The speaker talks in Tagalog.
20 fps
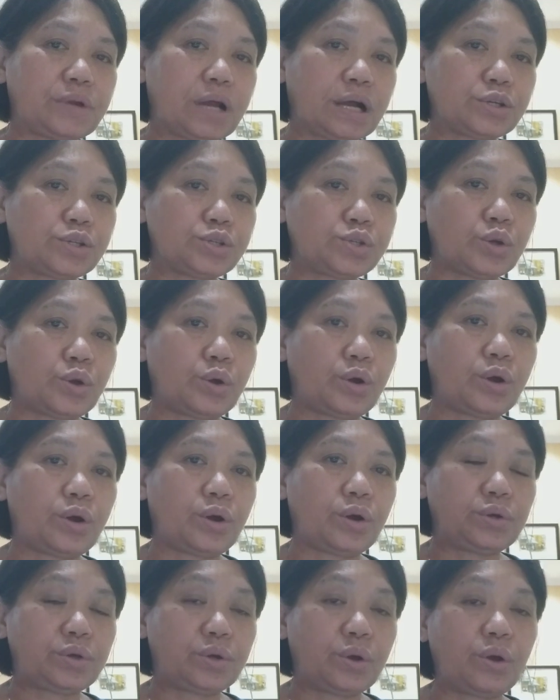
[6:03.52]
ng
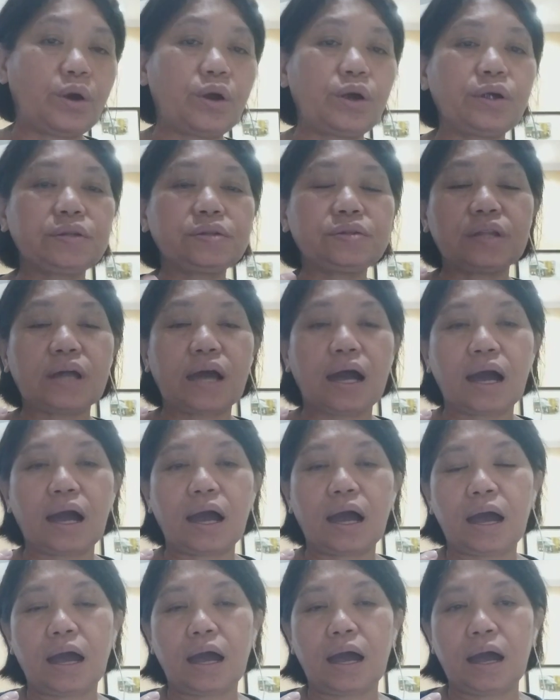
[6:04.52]
so, north
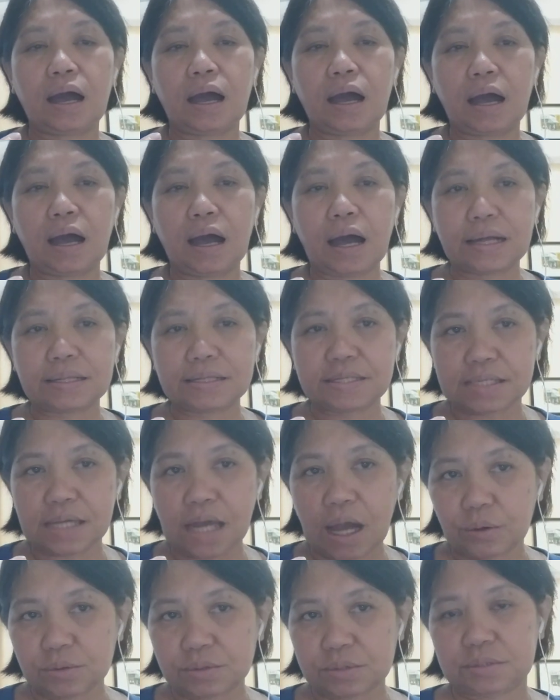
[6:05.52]
at
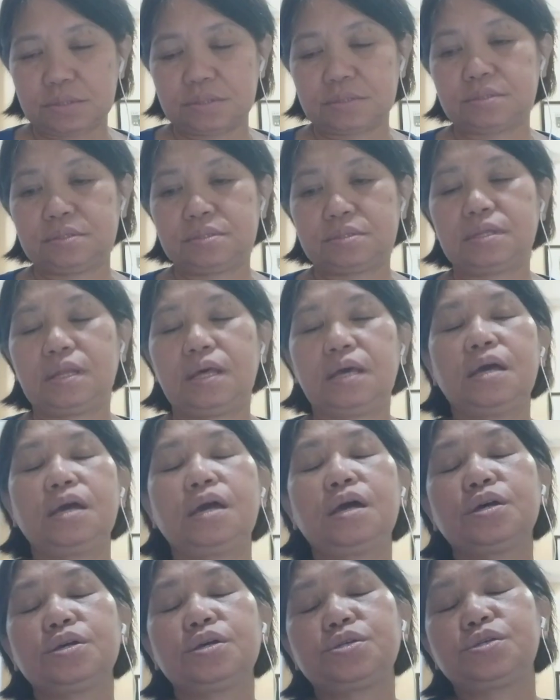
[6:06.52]
south.
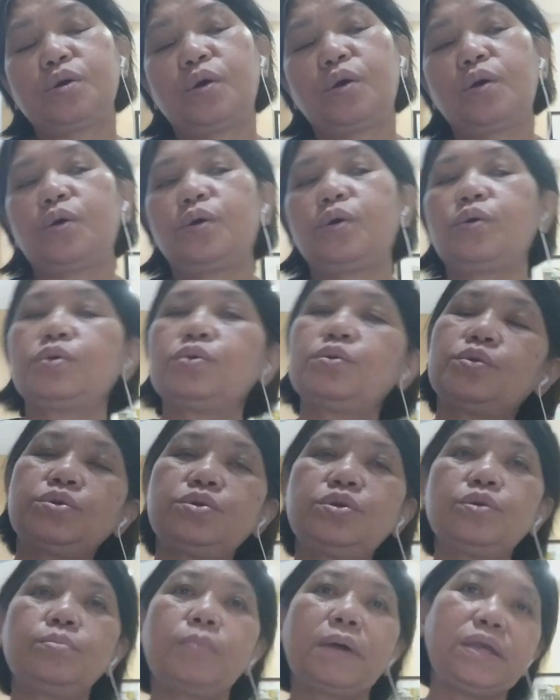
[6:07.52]
So,
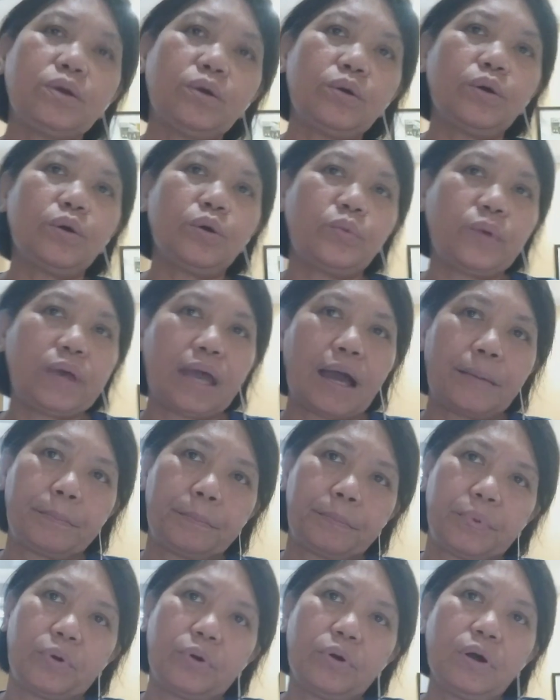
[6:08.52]
yung may
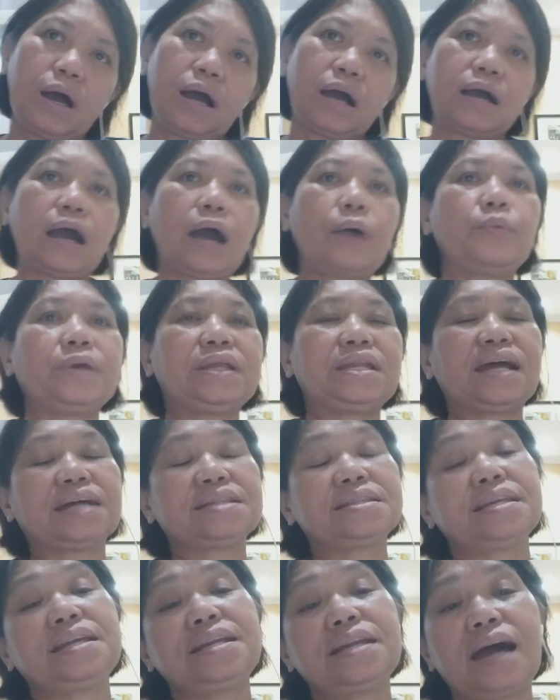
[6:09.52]
uuwian po, ang gawin
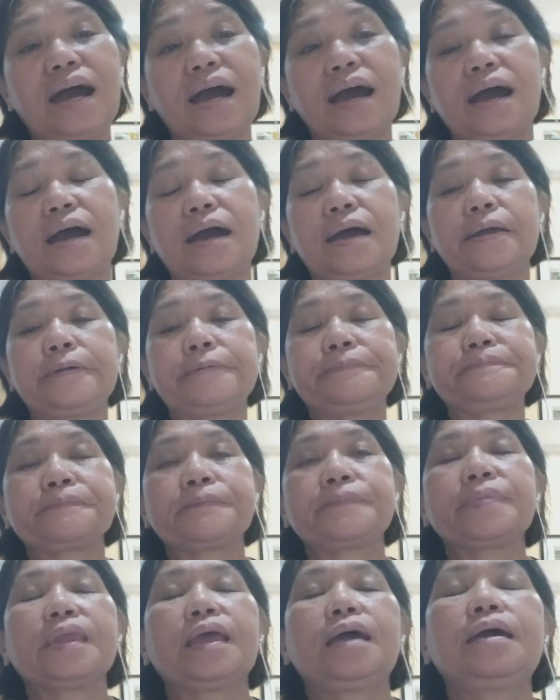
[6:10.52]
natin ay,
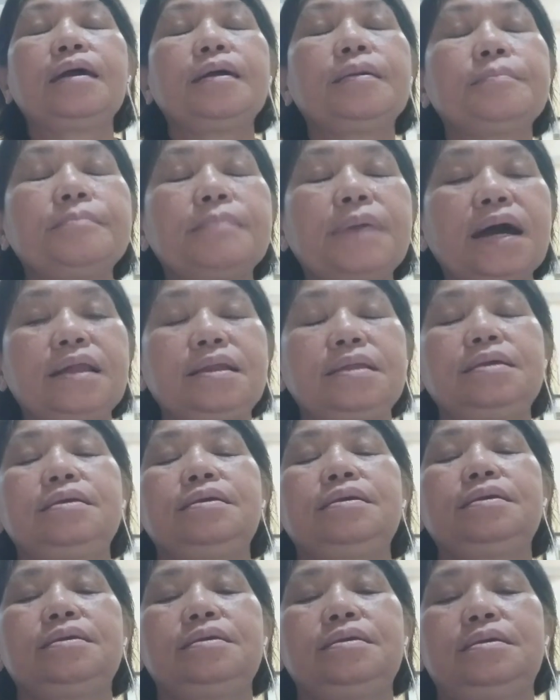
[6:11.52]

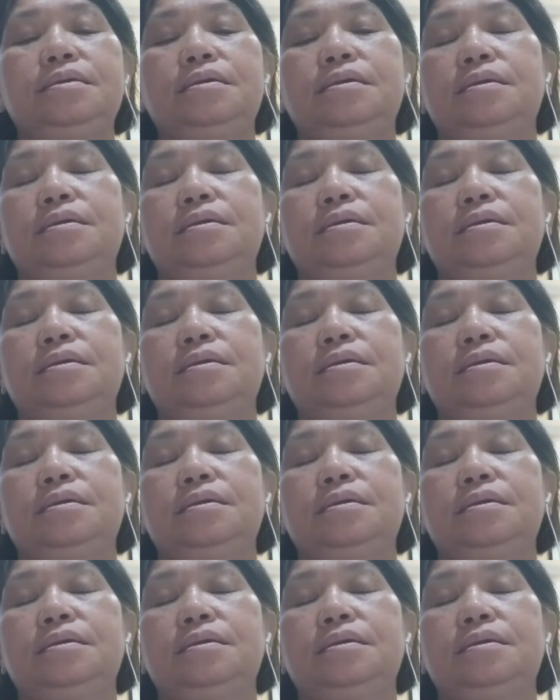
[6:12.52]
bali,